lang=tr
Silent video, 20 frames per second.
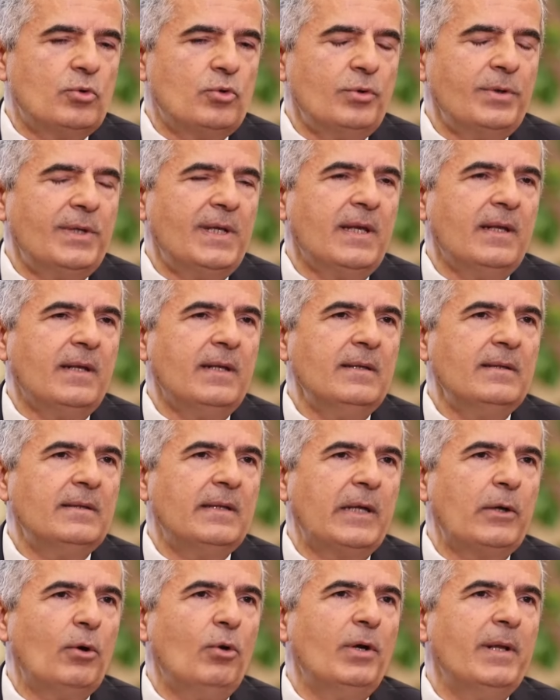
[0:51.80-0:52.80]
Türkiye'nin
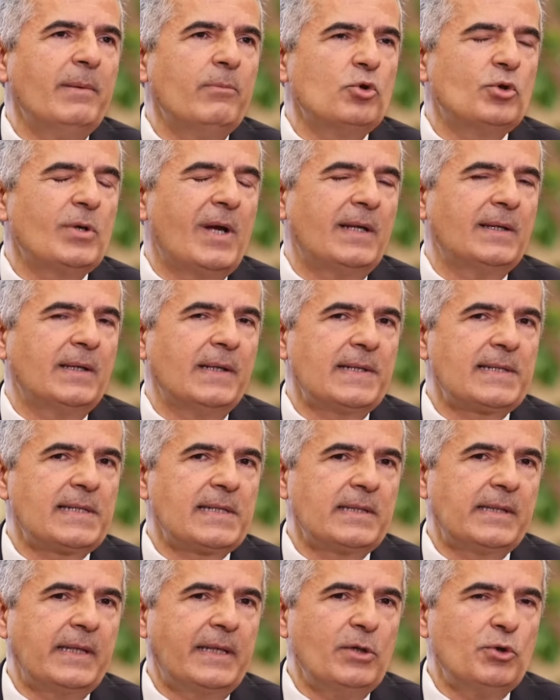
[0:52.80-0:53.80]
terörle
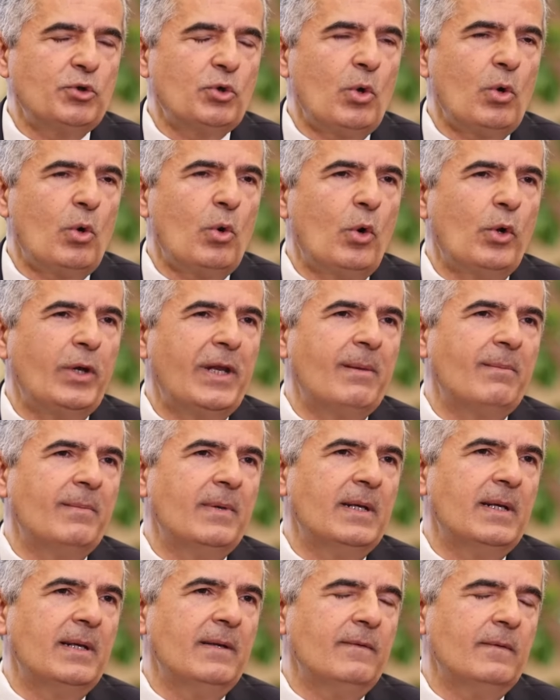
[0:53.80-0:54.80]
mücadelesindeki çok
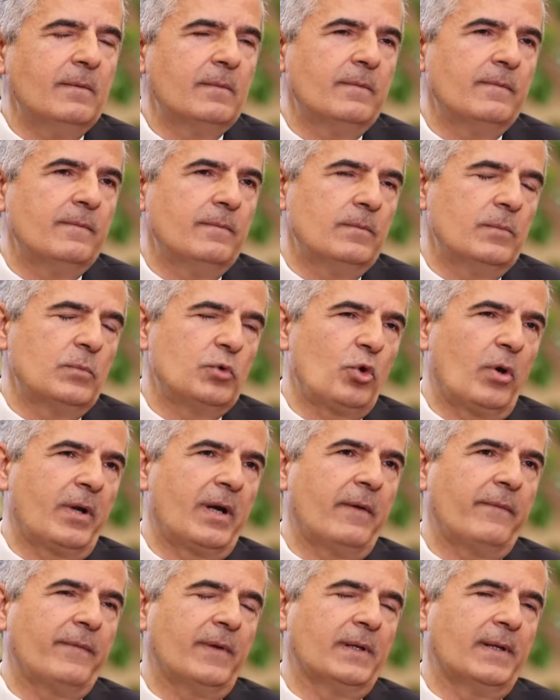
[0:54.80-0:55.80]
önemli
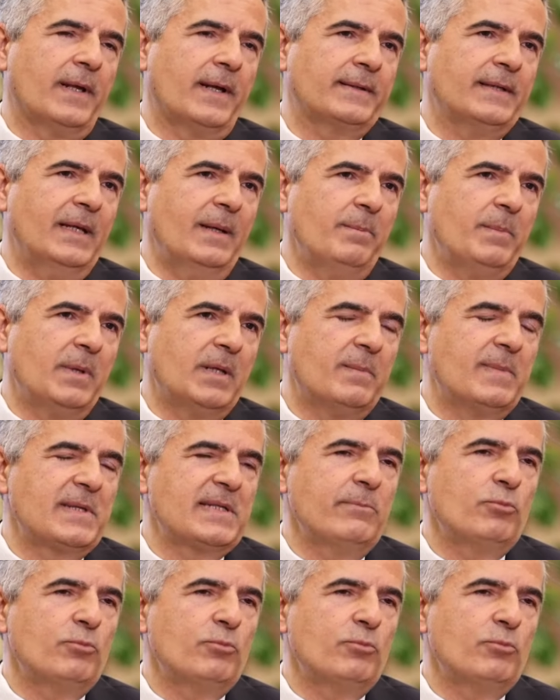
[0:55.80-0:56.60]
coğrafyalardan biri.